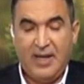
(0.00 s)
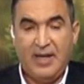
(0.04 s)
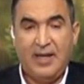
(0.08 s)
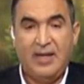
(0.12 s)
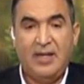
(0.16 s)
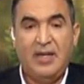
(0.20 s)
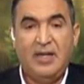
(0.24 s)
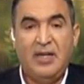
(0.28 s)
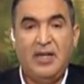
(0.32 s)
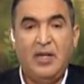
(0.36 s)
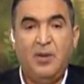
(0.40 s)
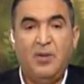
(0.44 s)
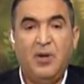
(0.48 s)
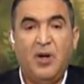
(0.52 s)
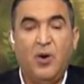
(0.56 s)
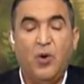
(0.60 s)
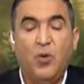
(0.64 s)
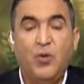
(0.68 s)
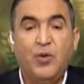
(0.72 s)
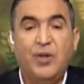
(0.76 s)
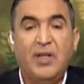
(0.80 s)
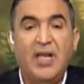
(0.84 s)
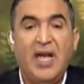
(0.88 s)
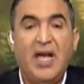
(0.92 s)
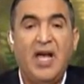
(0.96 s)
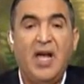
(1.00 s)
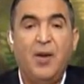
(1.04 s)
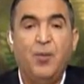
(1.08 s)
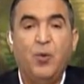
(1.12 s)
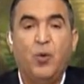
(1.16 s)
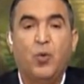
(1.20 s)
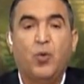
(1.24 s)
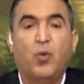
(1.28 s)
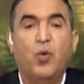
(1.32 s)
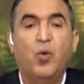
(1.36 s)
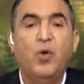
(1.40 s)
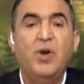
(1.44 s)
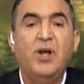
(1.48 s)
يبقى قدام
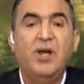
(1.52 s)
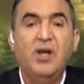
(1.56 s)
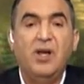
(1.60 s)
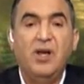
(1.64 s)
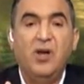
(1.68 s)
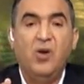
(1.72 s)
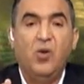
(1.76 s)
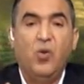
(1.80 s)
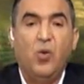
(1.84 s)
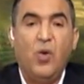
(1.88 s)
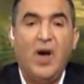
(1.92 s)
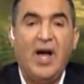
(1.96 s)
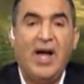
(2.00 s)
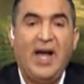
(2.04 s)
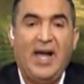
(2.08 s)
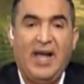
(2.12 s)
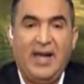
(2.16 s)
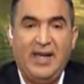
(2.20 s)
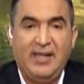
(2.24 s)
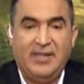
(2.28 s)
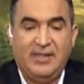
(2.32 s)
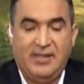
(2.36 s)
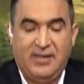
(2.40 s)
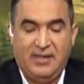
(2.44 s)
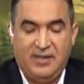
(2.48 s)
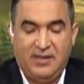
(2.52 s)
كل واحد